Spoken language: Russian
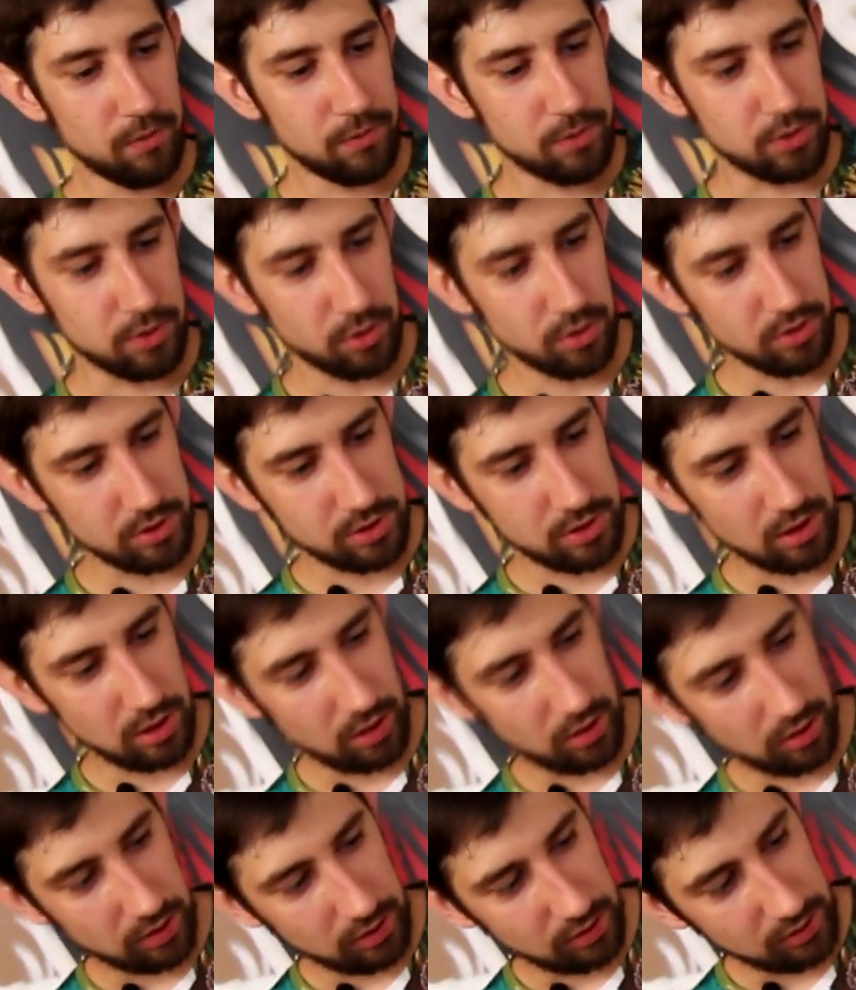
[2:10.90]
все
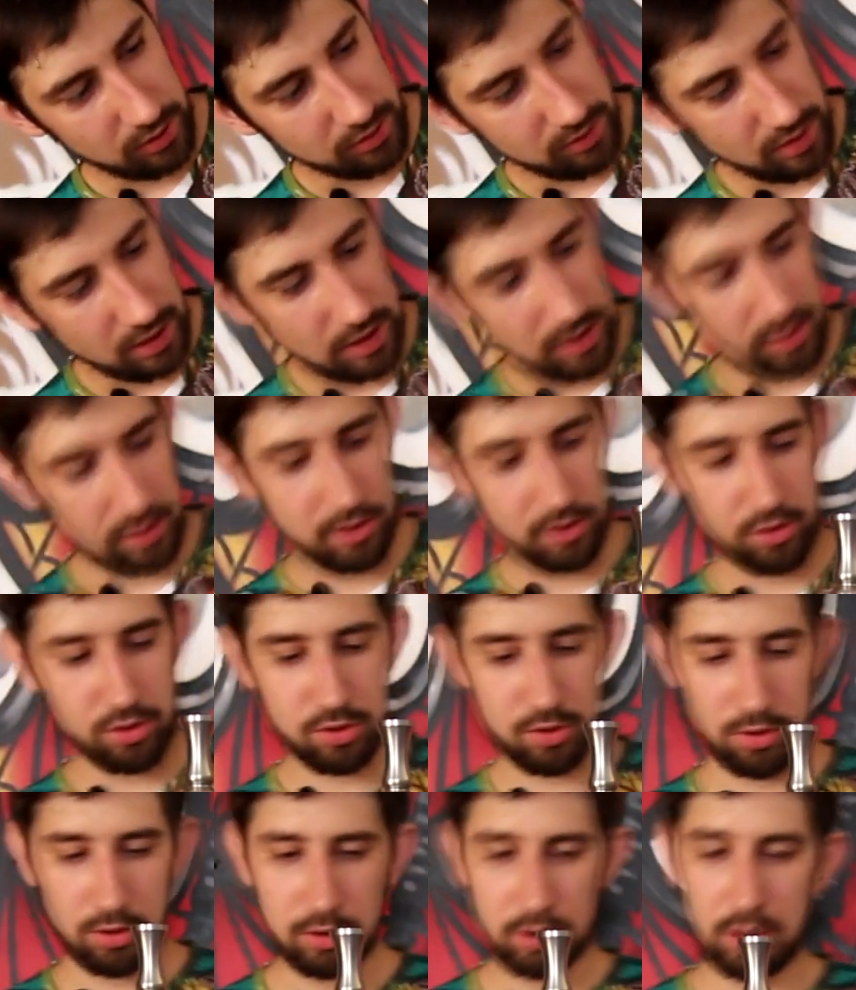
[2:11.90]
сделано идеально
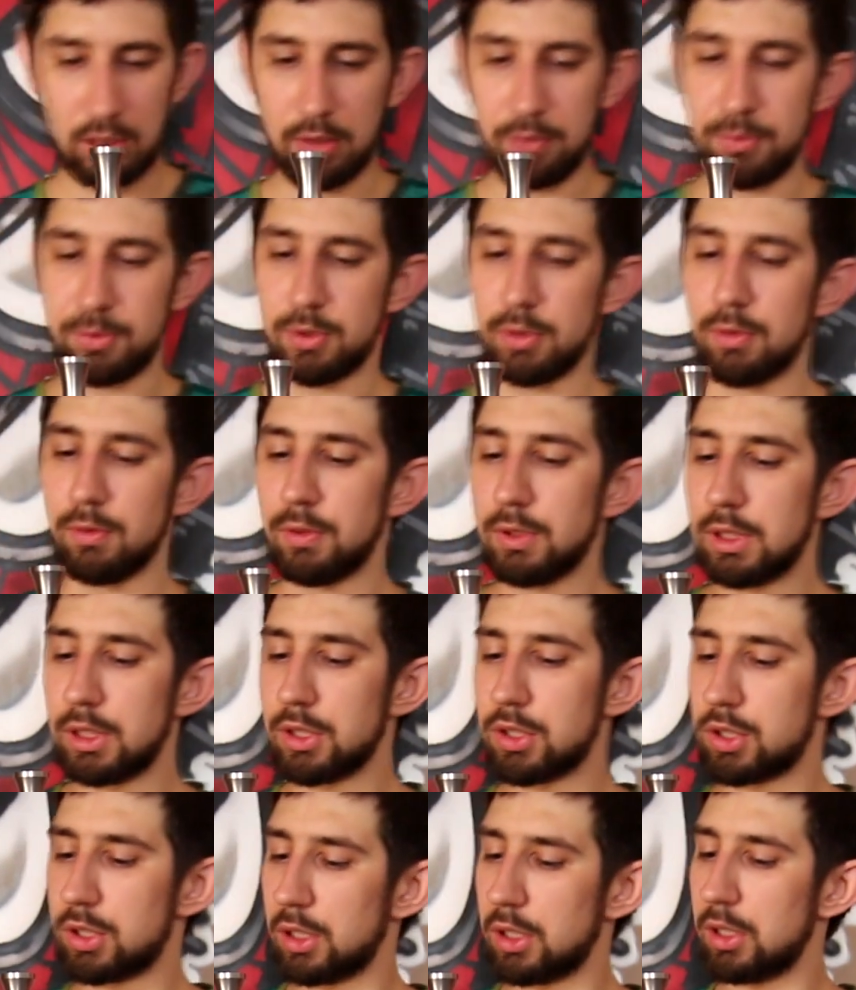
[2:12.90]
четко, все
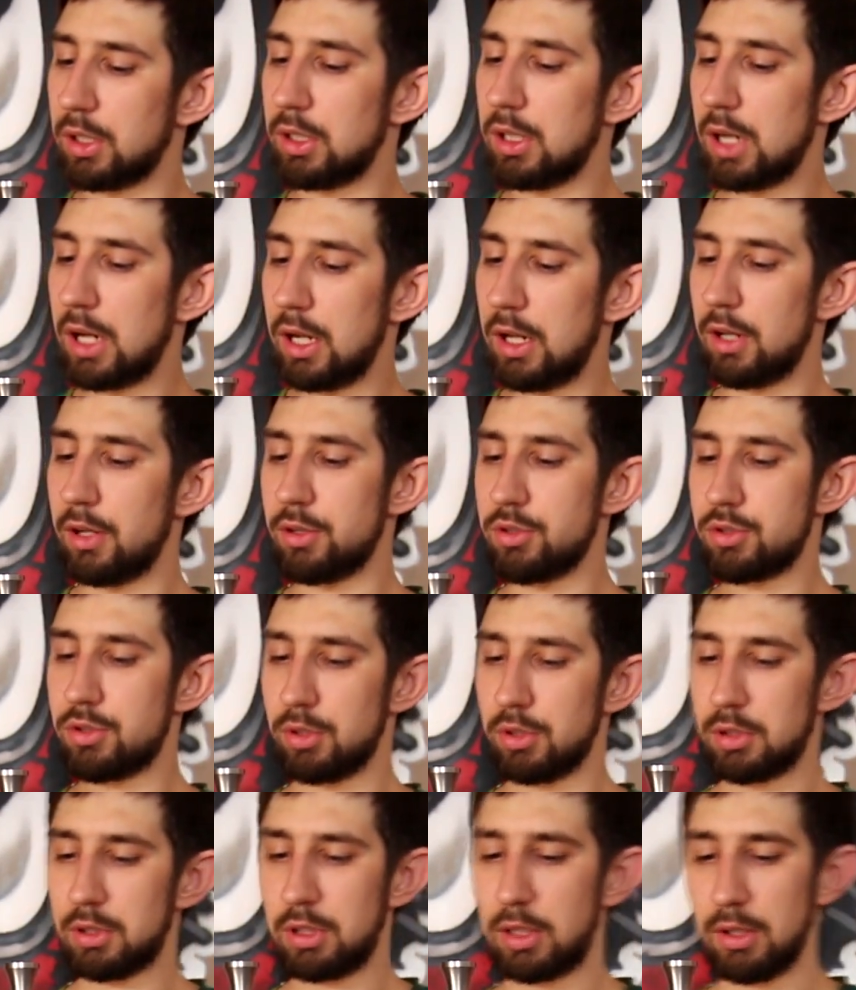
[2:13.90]
выточено идеально
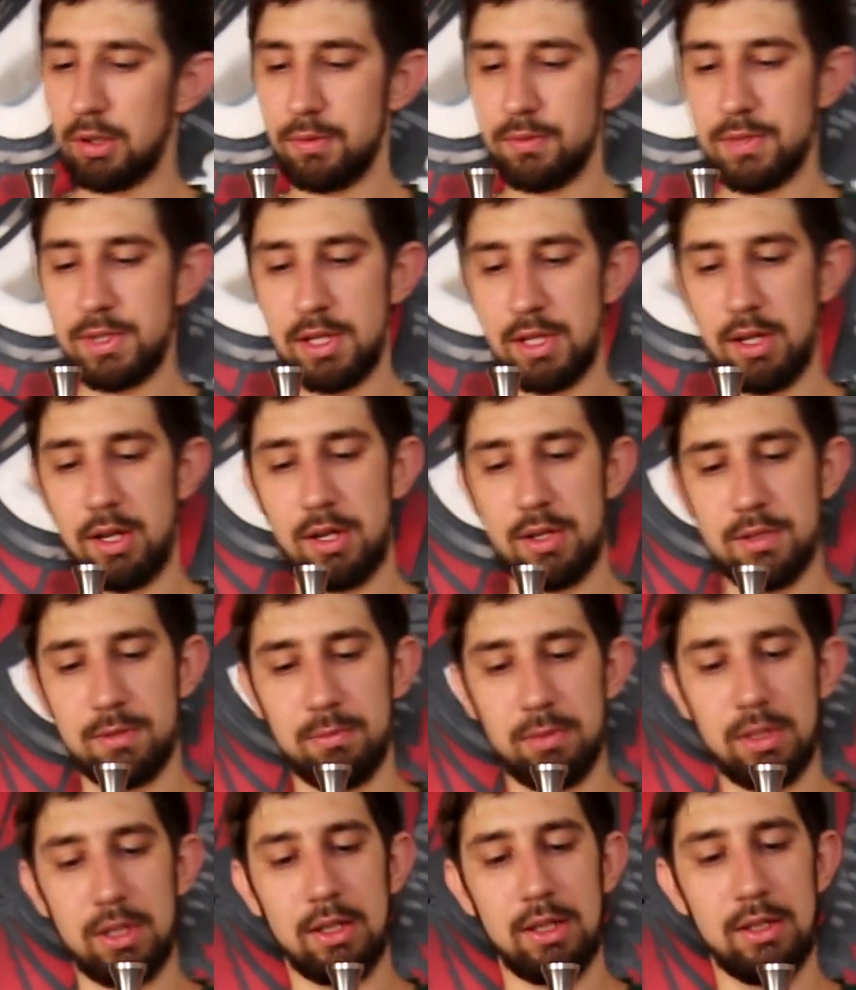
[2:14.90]
четко, все
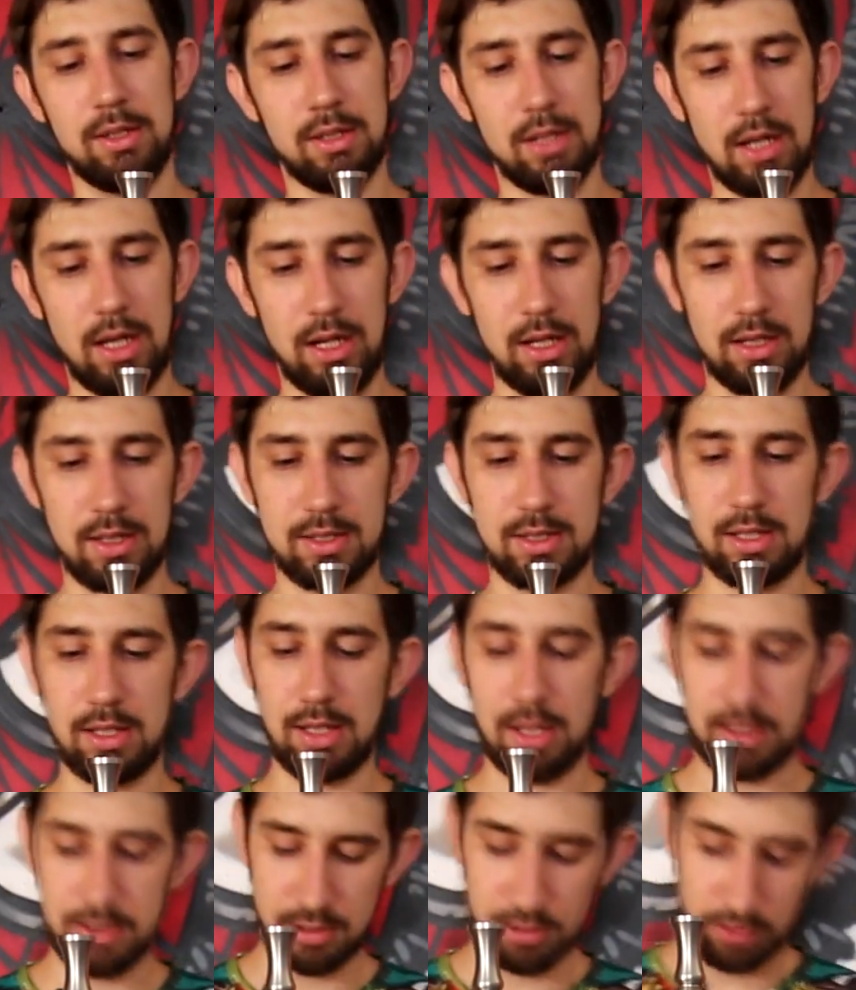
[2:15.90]
резьбы идеально
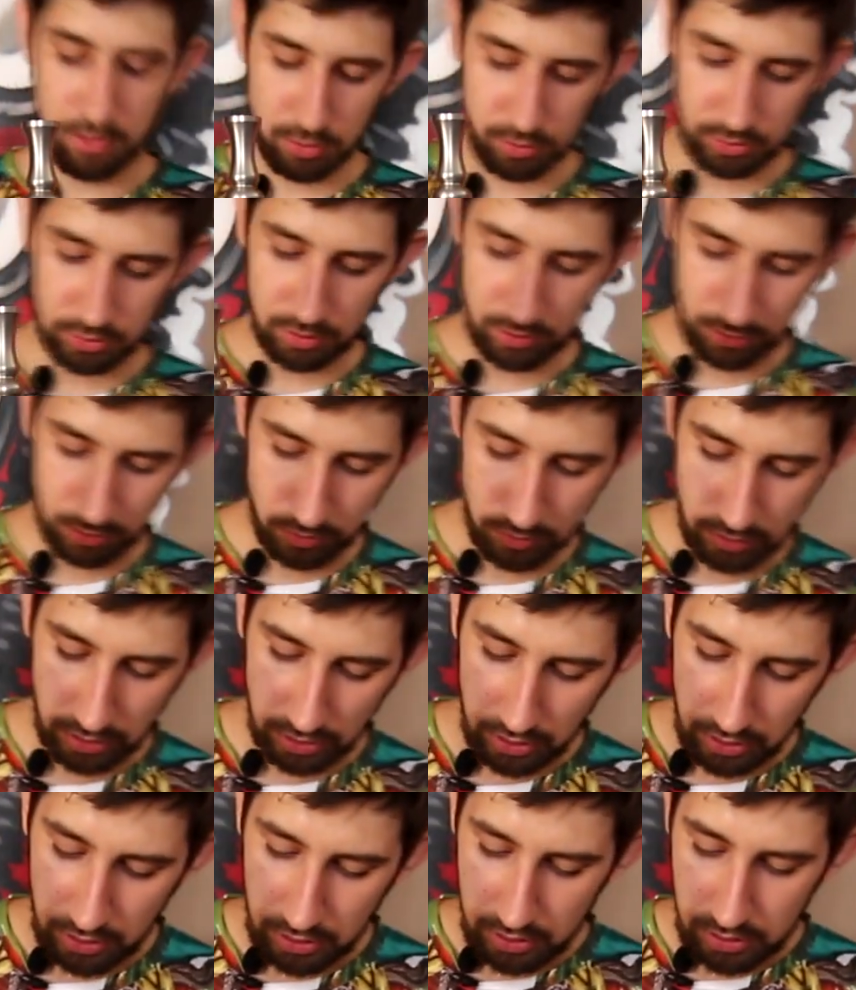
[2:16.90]
садятся друг на
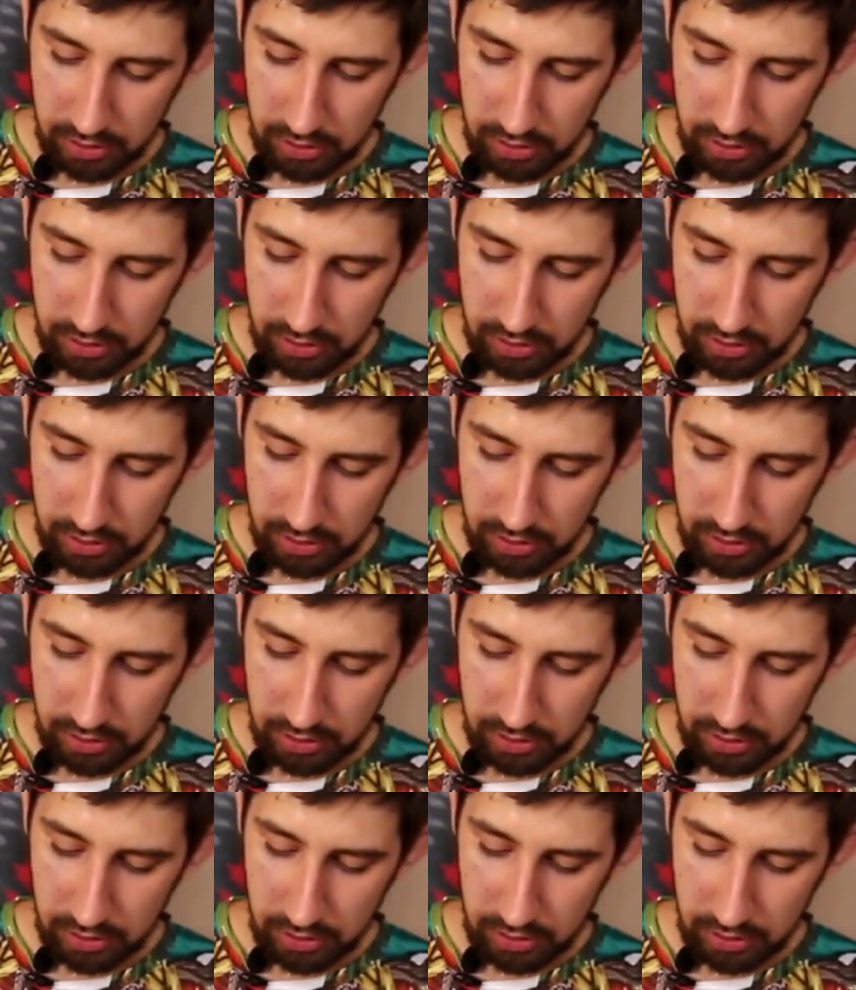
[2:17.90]
друга.